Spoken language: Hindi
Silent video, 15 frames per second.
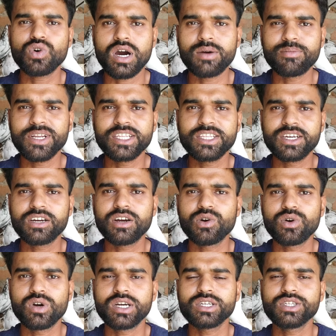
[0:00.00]
तो आपने देखा
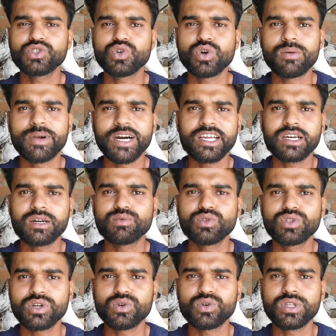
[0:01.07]
होगा कि जो हमारे
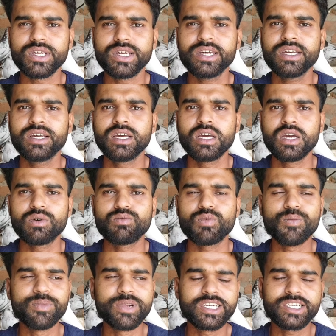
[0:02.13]
कबूतर होते हैं वो
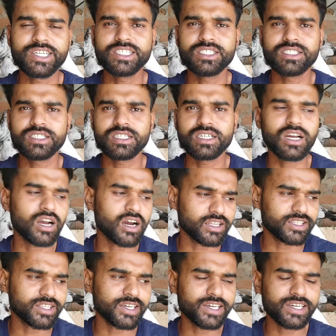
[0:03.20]
मिट्टी
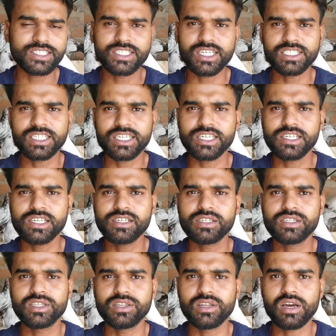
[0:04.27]
खाते हैं जैसे कि
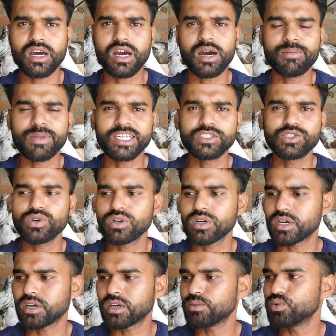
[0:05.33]
हमारे जो
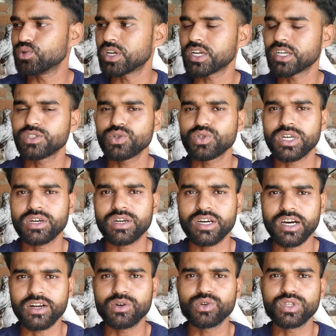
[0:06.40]
कबूतर का जो
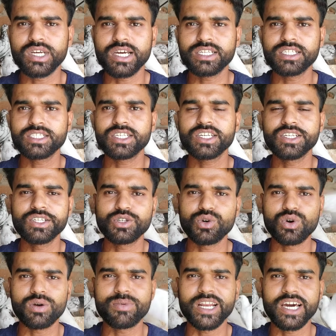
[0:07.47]
घर होता है जैसे ईंटों
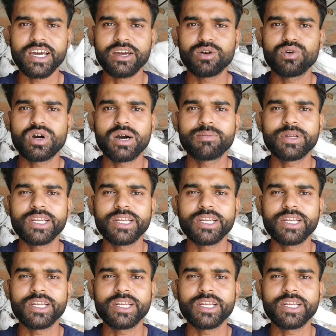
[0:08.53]
का बनाया हुआ